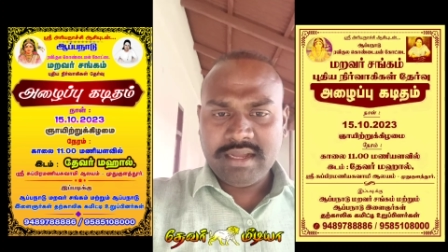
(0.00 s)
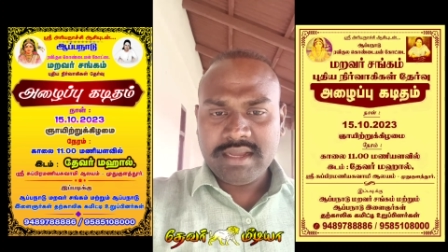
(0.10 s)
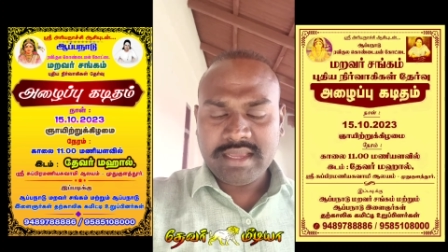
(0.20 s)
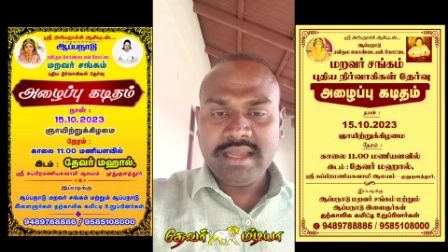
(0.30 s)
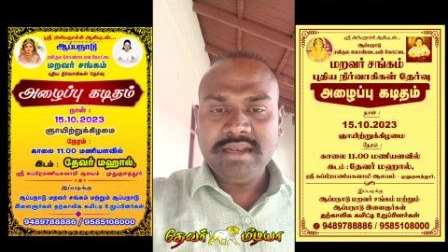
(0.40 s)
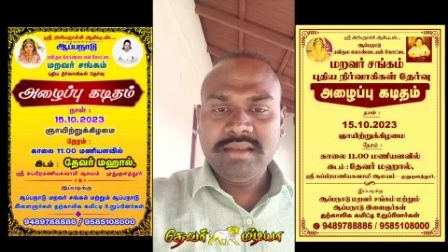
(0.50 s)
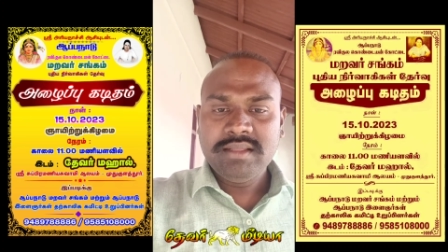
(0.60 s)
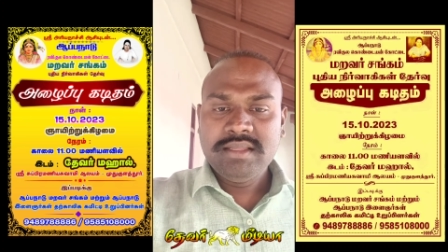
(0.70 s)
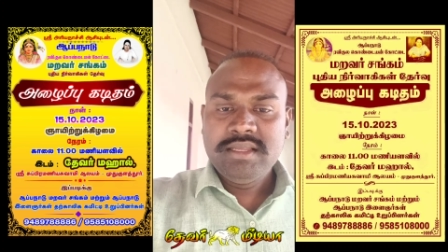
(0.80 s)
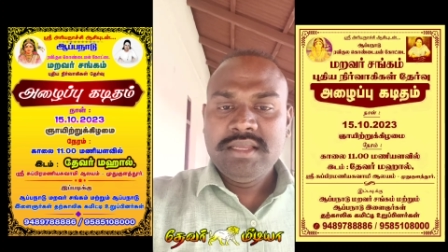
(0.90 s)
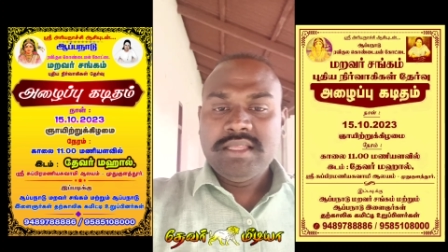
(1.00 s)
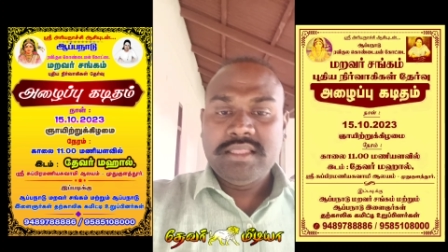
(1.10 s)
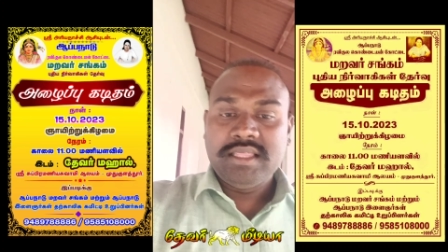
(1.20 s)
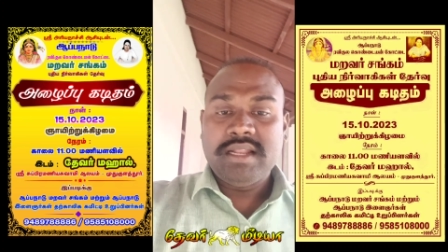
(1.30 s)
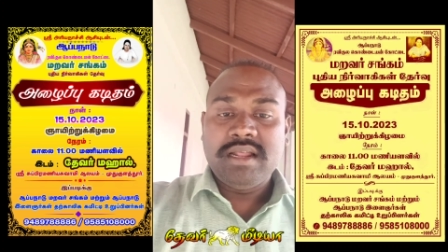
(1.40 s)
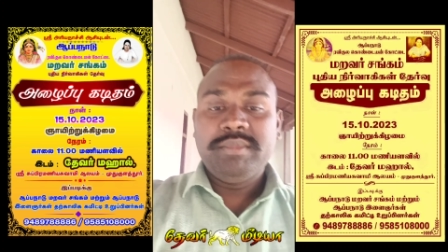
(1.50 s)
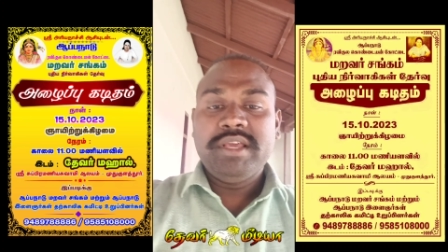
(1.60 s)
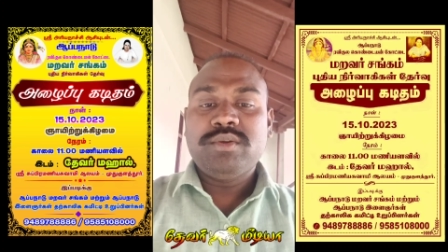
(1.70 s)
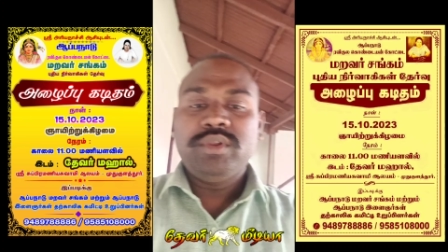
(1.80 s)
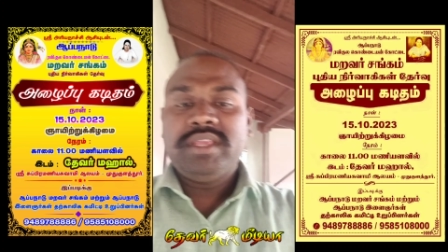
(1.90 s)
ஆகையால் இந்த நான்
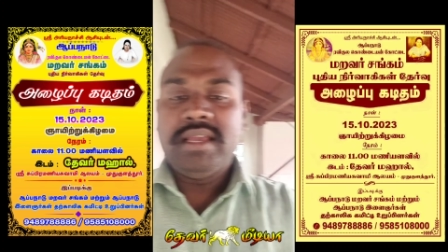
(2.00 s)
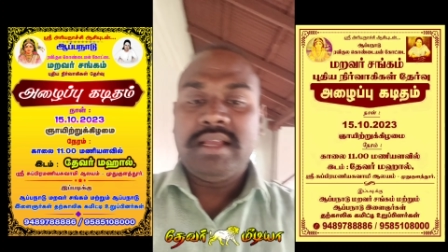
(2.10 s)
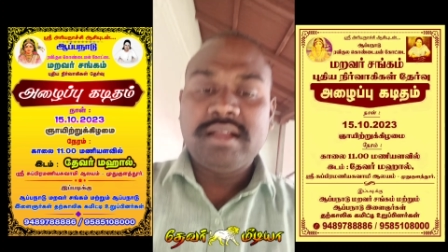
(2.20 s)
மேற்கூறிய